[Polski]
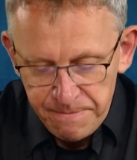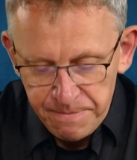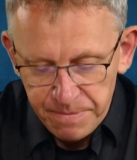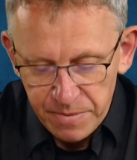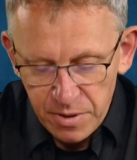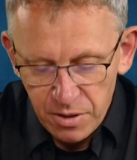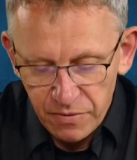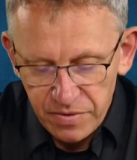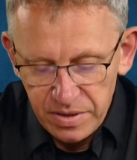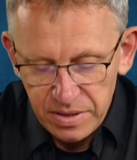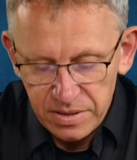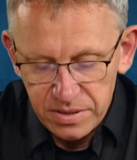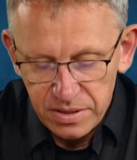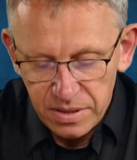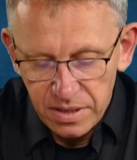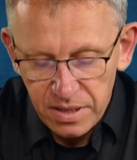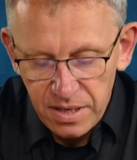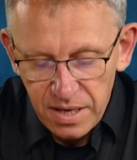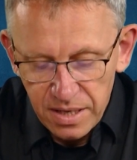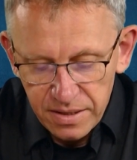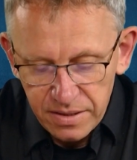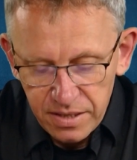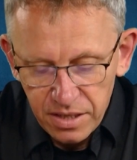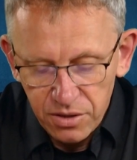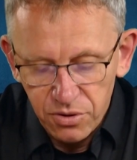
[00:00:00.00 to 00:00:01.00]
No więc
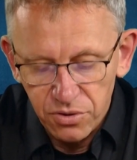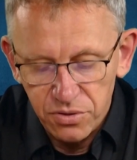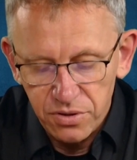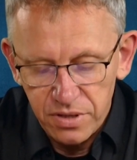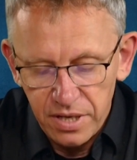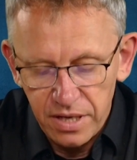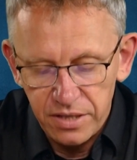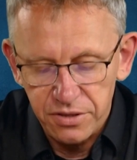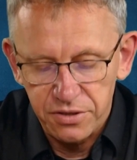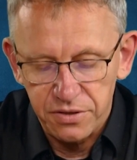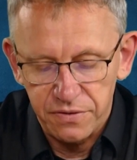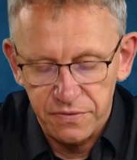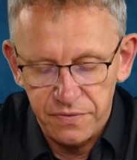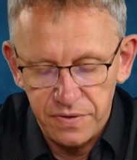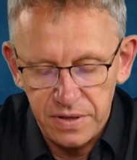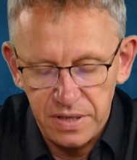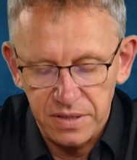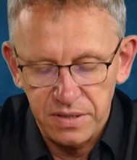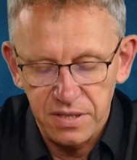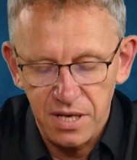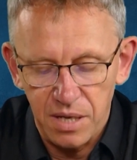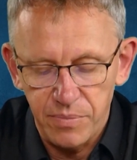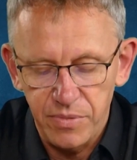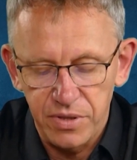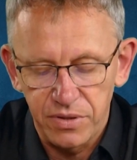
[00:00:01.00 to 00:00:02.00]
dlatego też
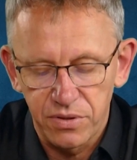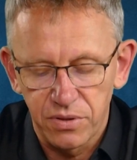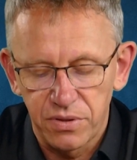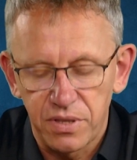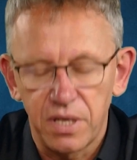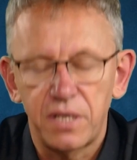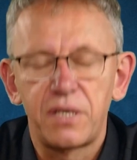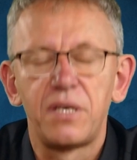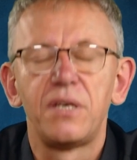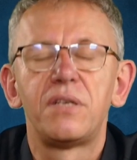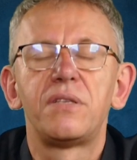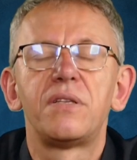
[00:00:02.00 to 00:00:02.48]
wracamy do takich